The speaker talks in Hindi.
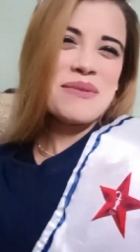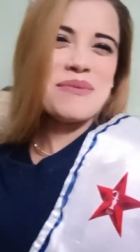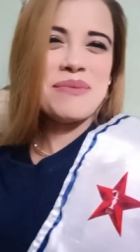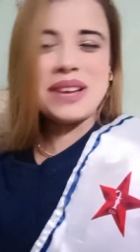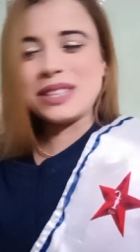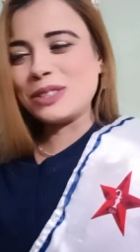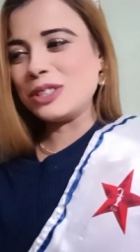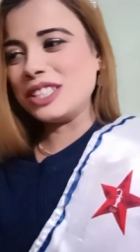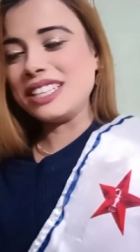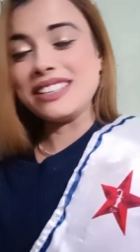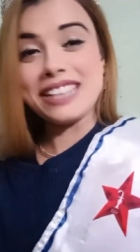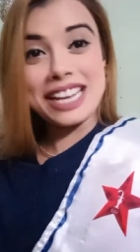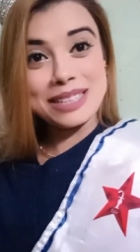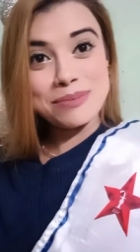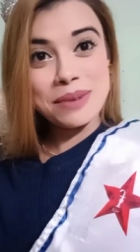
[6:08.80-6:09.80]
मैं तो दिन
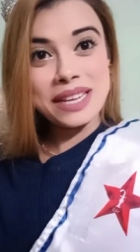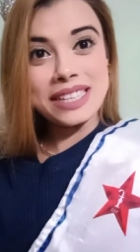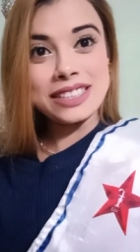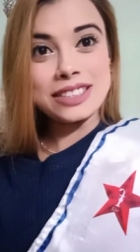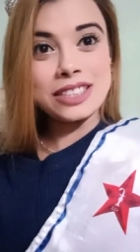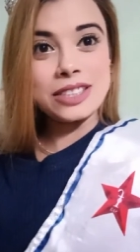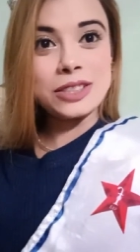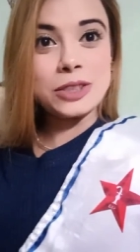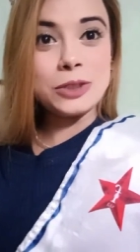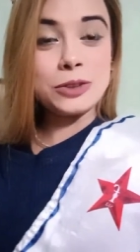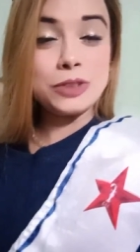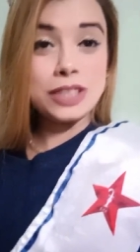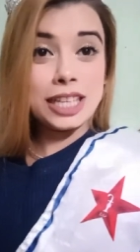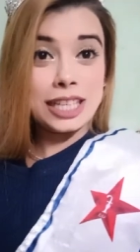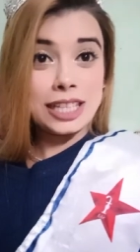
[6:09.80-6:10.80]
रात मेहनत करती
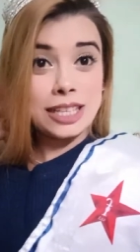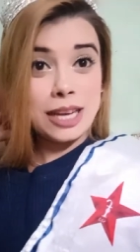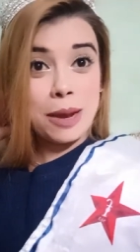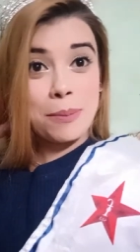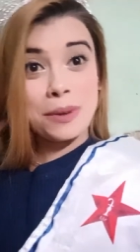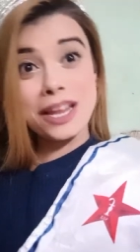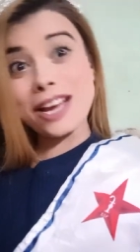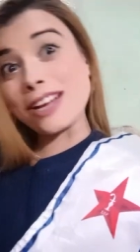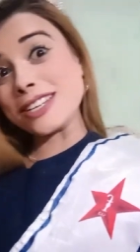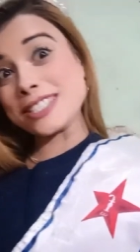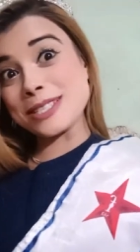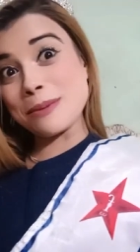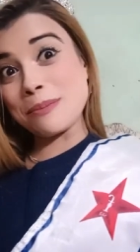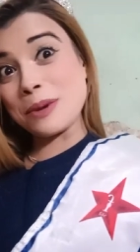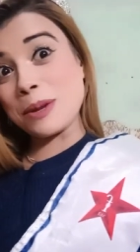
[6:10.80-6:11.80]
हूँ देख अपने हर
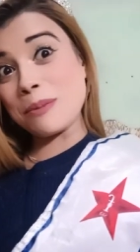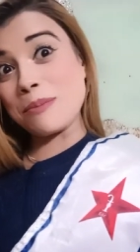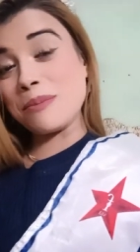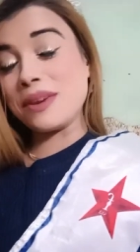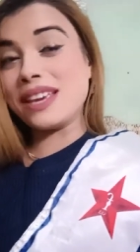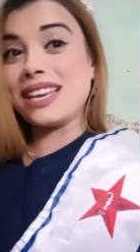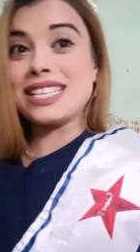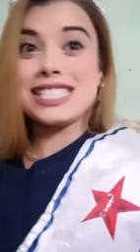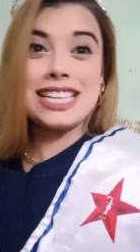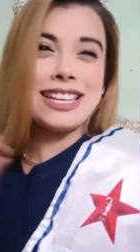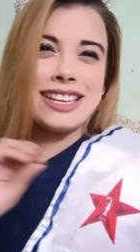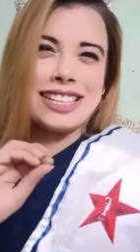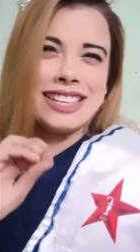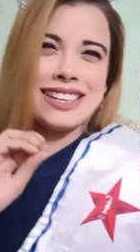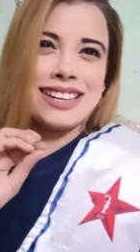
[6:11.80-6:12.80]
सपने में ऐसी
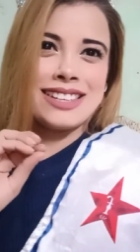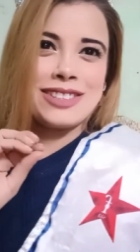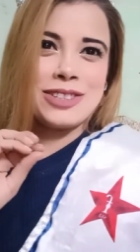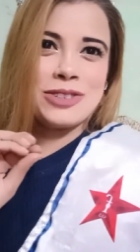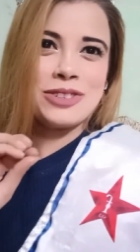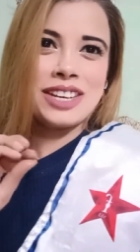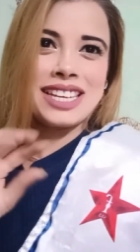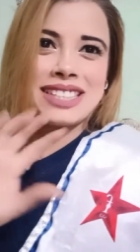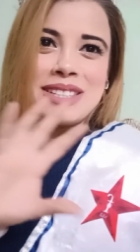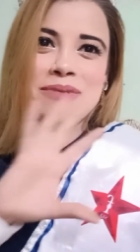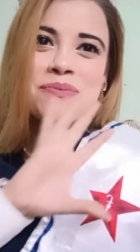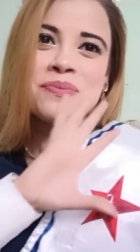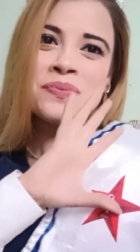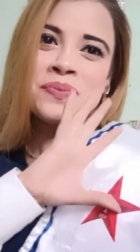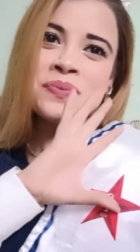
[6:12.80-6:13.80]
लगे रहती हूँ ना एकदम
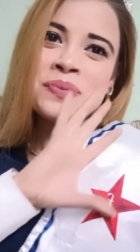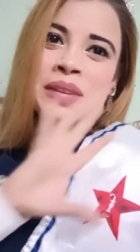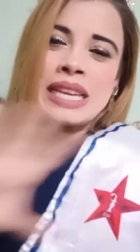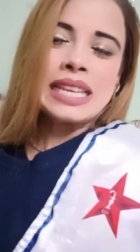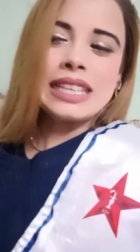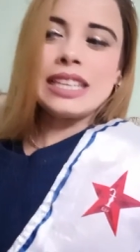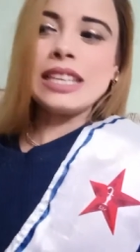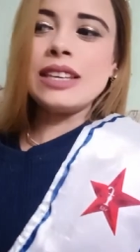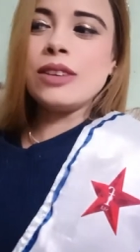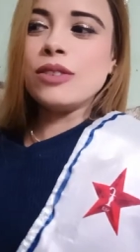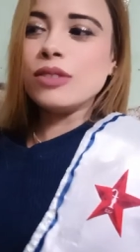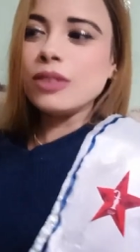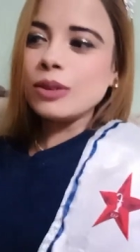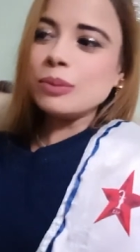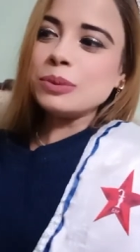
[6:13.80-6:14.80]
कि
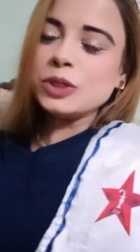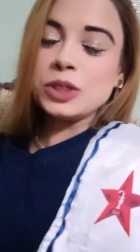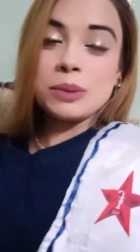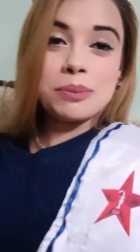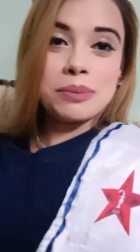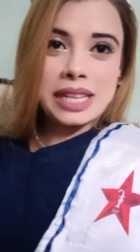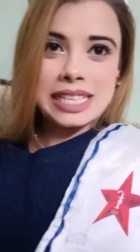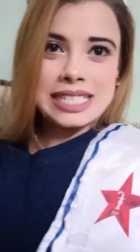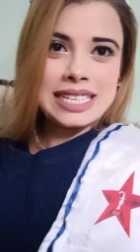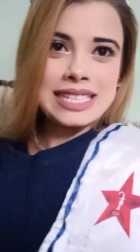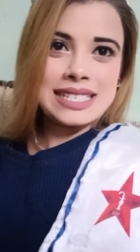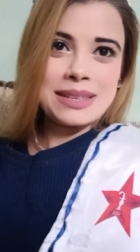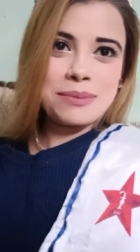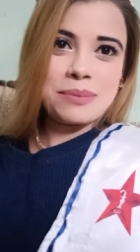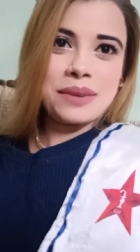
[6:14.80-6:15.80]
वो मुझे मिल जाए
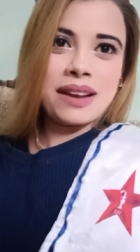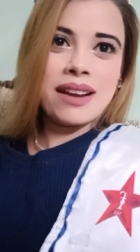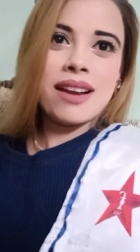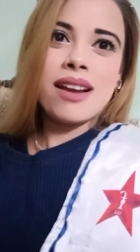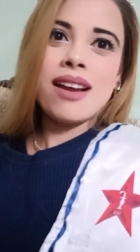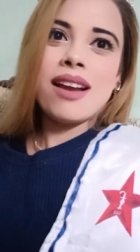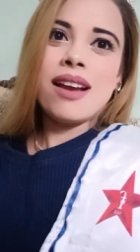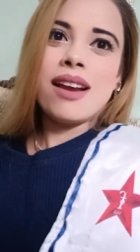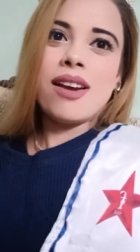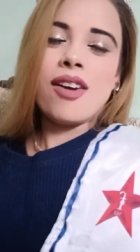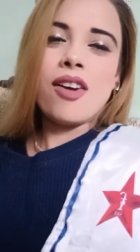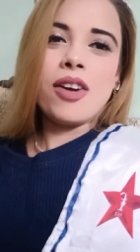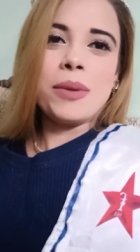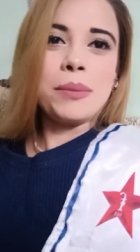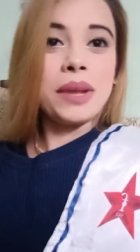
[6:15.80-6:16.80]
सपना
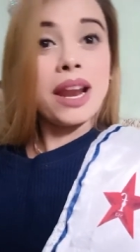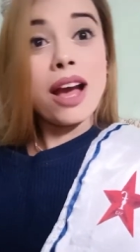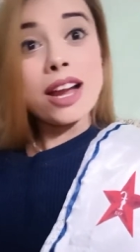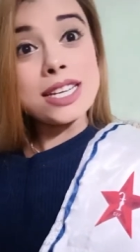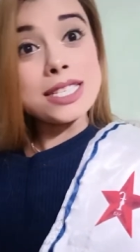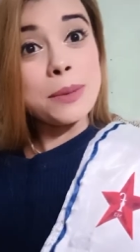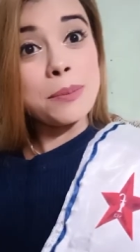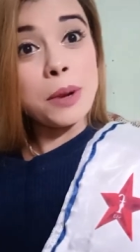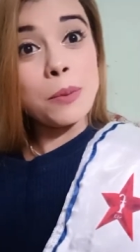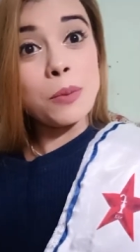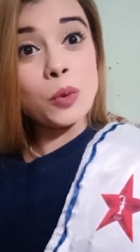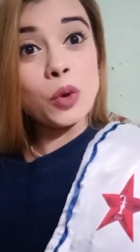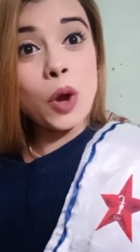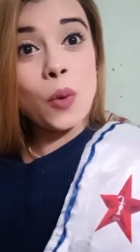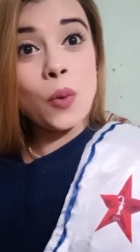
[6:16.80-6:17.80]
और मेरा हर सपना
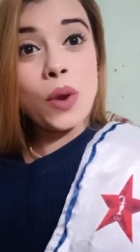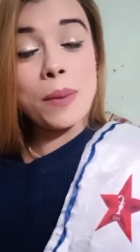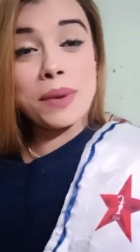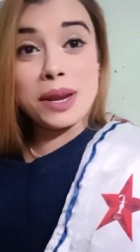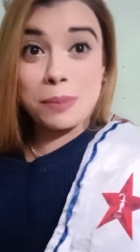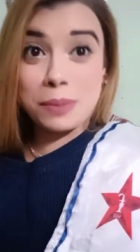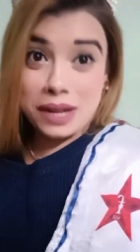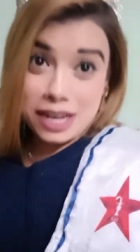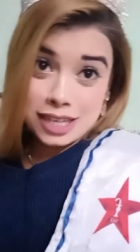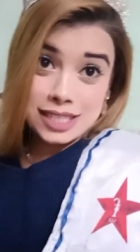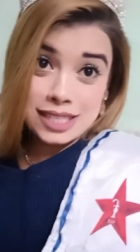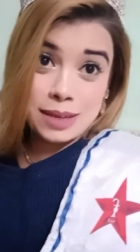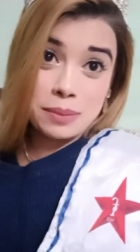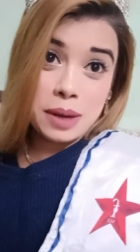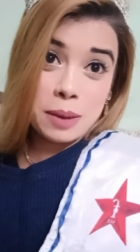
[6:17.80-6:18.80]
पूरा हुआ है मैंने अपना हर
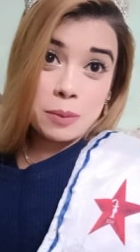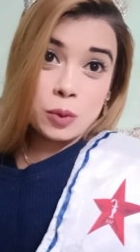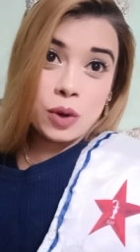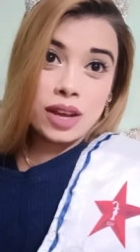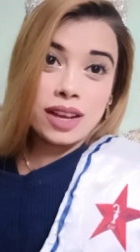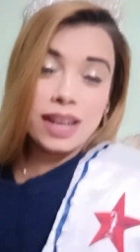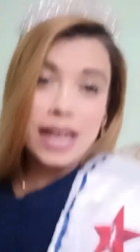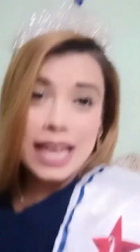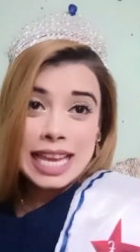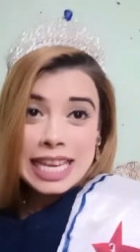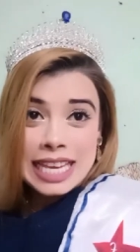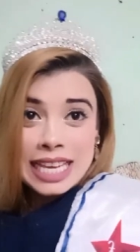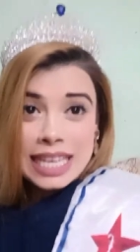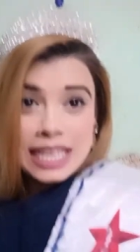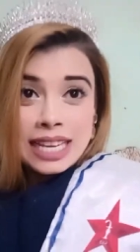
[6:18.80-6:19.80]
सपना पूरा करा है
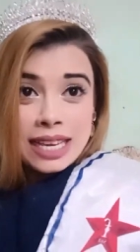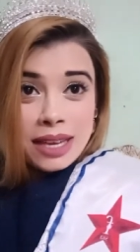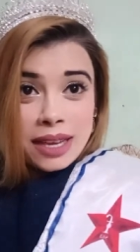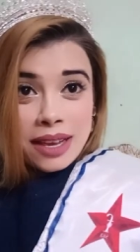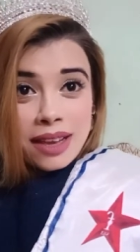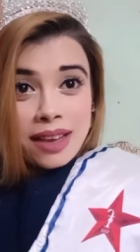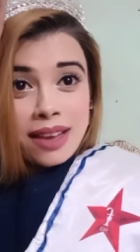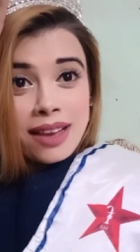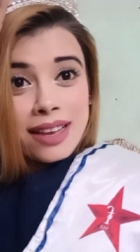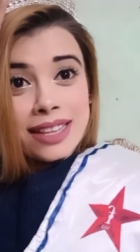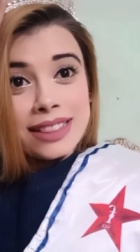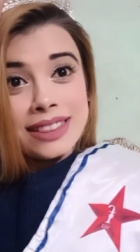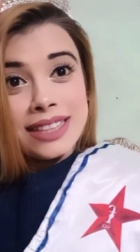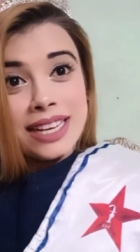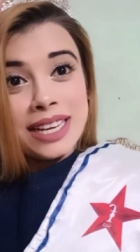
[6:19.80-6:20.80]

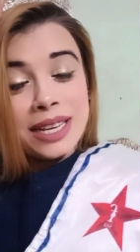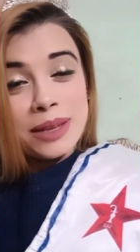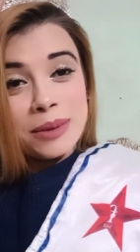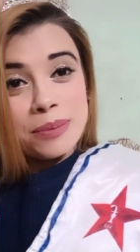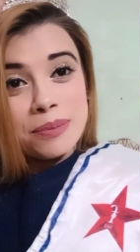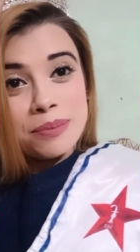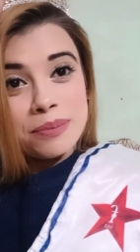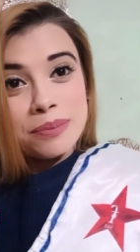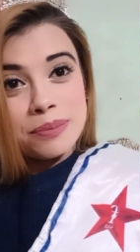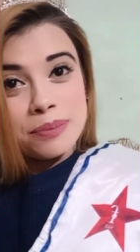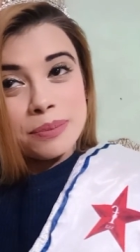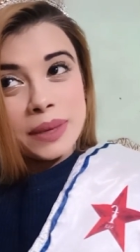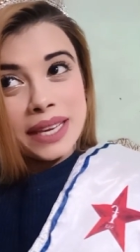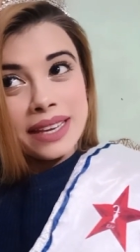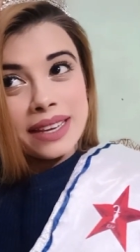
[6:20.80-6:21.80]
दिल्ली
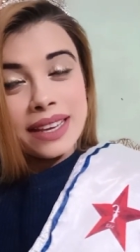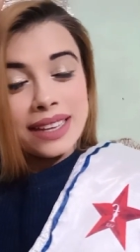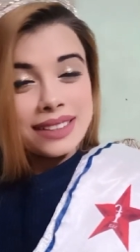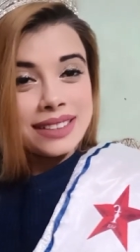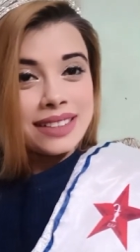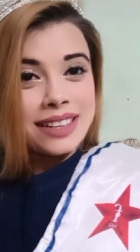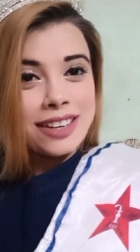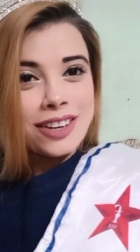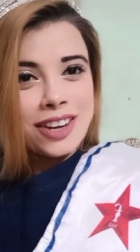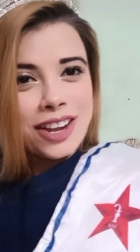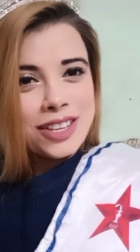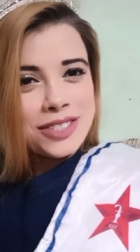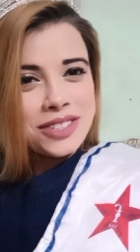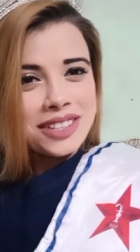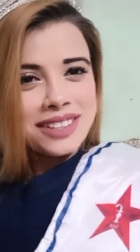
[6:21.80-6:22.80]
पे कहते हैं ना
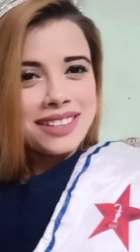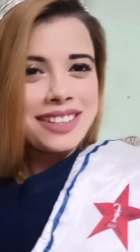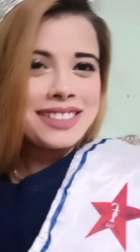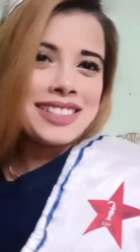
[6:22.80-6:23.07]
राज करना था